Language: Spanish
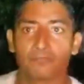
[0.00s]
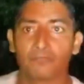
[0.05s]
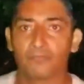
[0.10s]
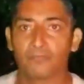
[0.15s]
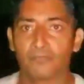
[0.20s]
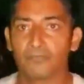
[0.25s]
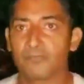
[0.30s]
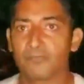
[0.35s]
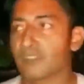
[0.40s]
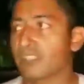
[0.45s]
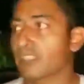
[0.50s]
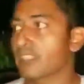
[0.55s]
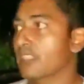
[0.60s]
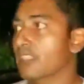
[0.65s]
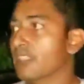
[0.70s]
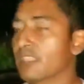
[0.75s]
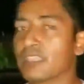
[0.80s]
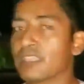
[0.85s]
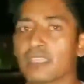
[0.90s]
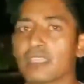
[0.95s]
O sea que
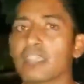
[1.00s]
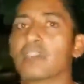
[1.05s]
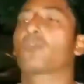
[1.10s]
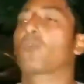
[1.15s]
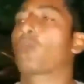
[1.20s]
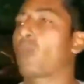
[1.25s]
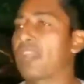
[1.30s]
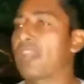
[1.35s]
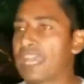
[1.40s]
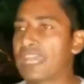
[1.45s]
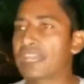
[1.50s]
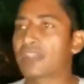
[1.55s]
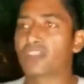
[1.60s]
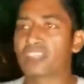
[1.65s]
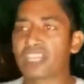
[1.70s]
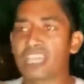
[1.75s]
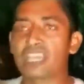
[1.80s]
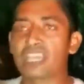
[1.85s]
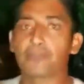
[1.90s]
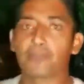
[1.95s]
fue, fue
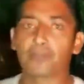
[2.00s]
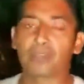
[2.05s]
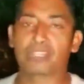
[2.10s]
arrollada por el...